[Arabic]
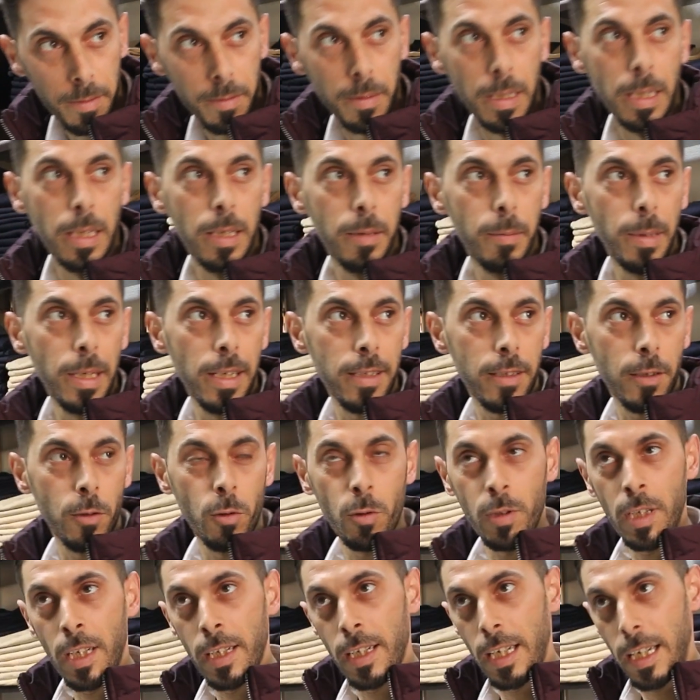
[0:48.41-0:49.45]
آه، بحيث
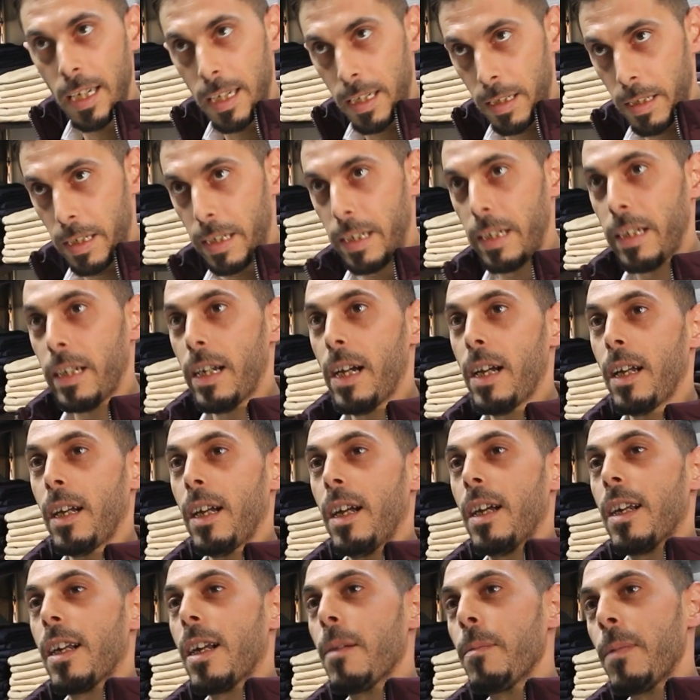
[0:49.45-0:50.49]
انه نحن
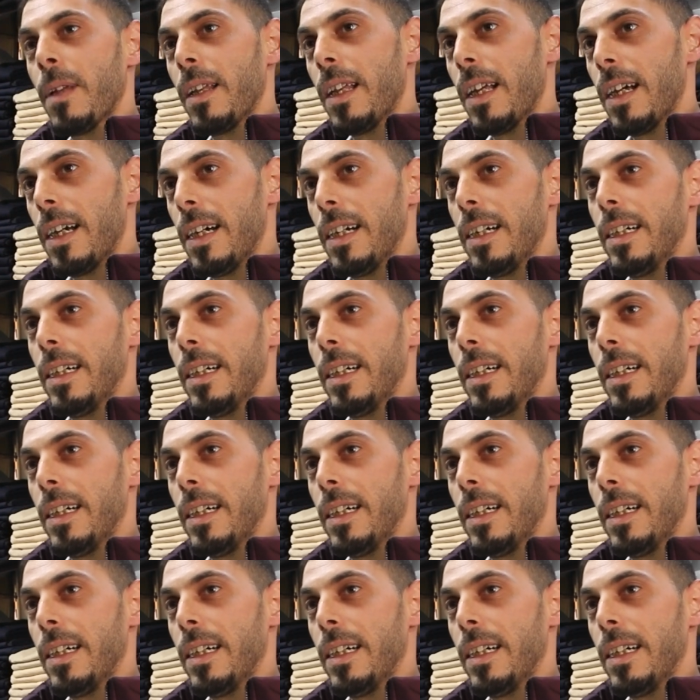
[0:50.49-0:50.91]
قربنا ل